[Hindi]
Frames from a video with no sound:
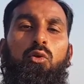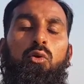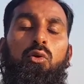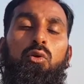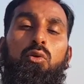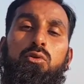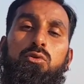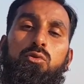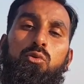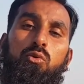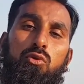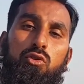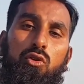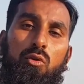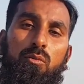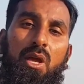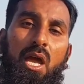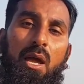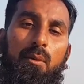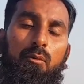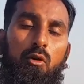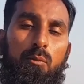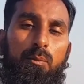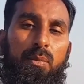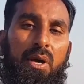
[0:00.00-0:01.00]
दोनों सूरतों में
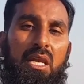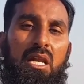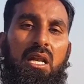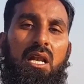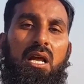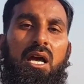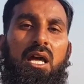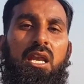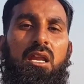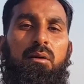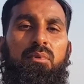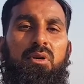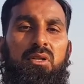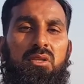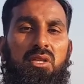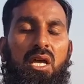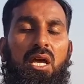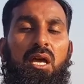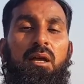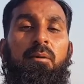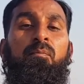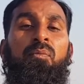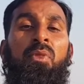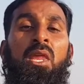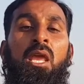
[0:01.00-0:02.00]
आपको पानी लगाना पड़ता
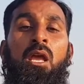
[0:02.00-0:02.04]
है